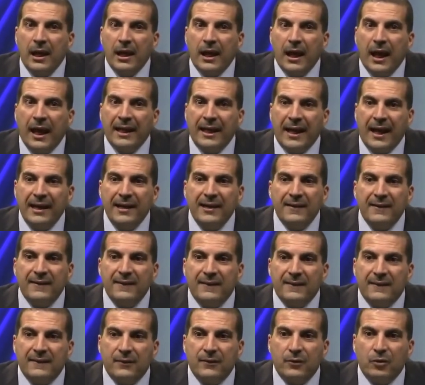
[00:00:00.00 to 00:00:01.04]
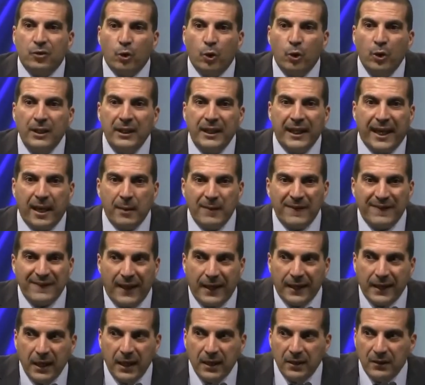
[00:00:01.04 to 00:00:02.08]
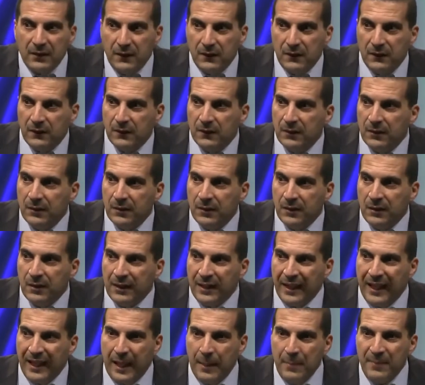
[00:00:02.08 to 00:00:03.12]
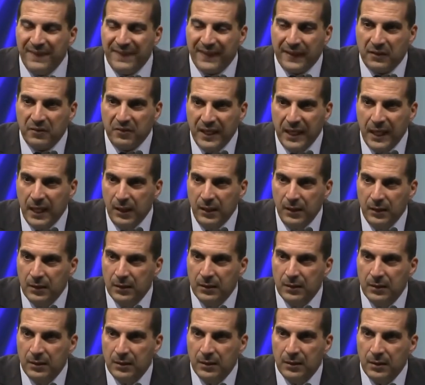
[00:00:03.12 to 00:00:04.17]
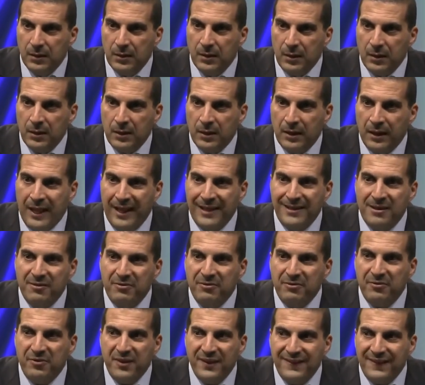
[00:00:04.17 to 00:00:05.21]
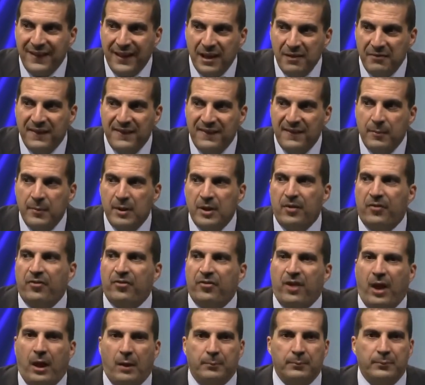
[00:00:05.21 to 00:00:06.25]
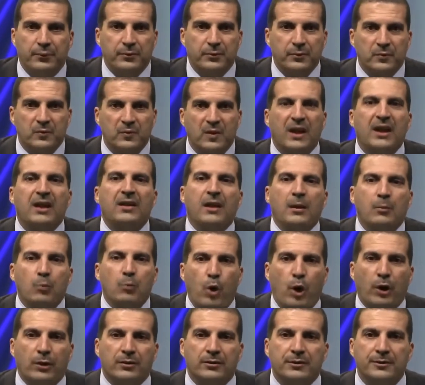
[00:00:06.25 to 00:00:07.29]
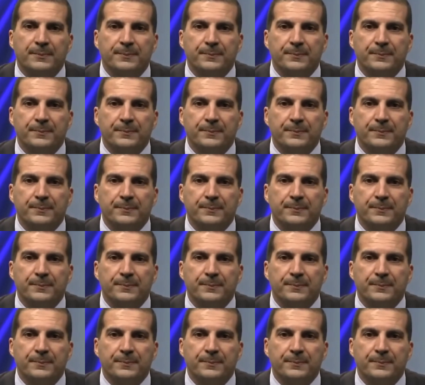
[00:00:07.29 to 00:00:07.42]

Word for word: انا عايز تقول لي خمس حاجات امسك فيها انفذها في الزمن الصعب هي دي المحاضره